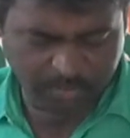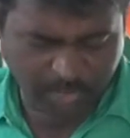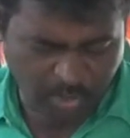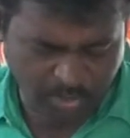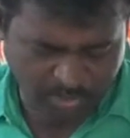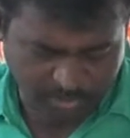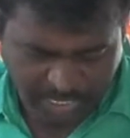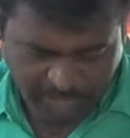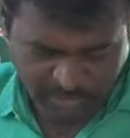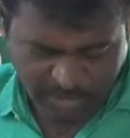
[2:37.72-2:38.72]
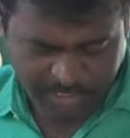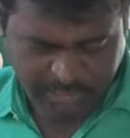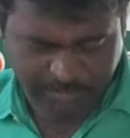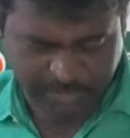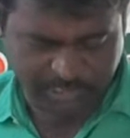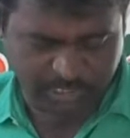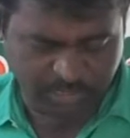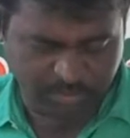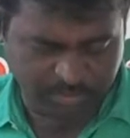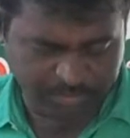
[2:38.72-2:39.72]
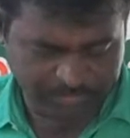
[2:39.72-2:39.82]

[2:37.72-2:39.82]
పౌలు గలతీరు రాసిన పత్రికలో